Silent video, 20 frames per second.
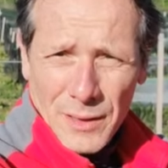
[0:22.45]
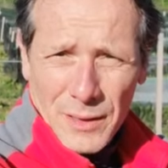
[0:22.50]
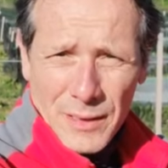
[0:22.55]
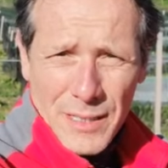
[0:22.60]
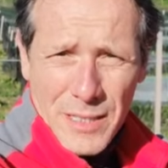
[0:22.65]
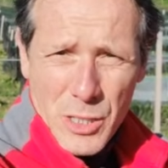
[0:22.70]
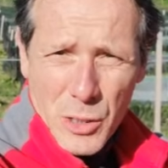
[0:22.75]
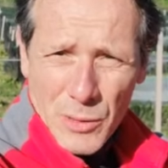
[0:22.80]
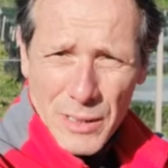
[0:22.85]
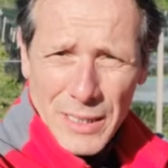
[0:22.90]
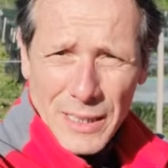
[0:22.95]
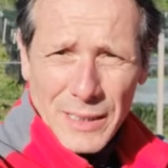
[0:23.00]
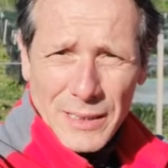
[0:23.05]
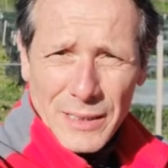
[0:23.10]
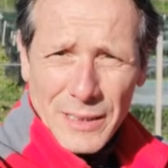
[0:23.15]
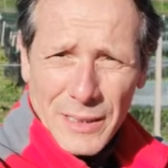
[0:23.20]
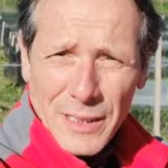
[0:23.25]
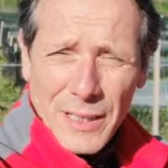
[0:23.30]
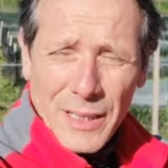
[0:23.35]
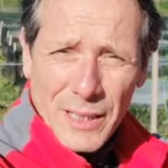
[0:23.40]
Nazionale
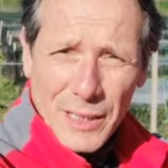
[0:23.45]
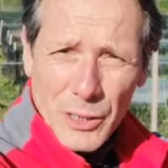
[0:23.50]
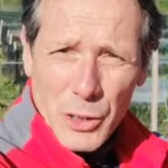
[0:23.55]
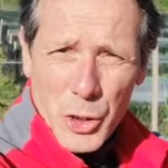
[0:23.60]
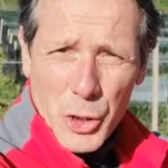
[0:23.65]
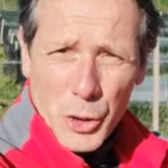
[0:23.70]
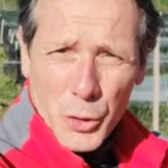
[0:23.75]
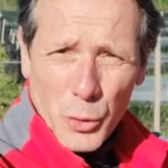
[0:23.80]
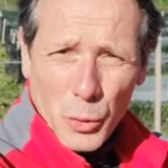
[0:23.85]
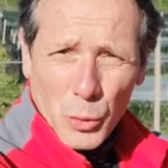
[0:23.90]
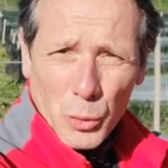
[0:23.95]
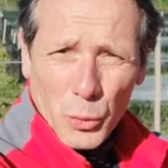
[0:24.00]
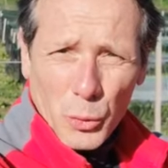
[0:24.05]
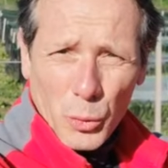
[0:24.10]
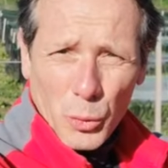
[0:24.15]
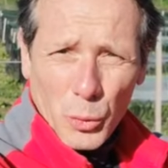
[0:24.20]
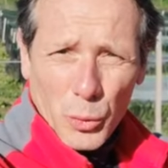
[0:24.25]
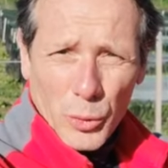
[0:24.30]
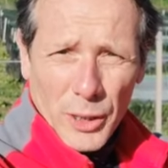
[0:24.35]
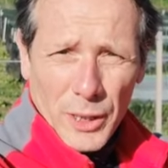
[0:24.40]
di
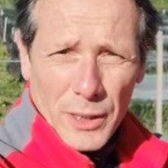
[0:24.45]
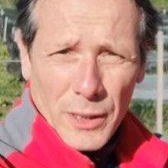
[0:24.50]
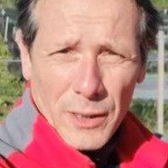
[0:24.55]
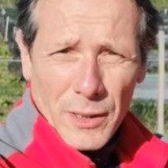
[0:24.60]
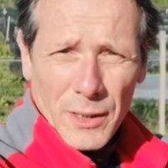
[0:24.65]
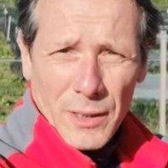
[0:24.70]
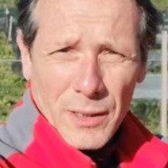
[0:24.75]
Elicicoltura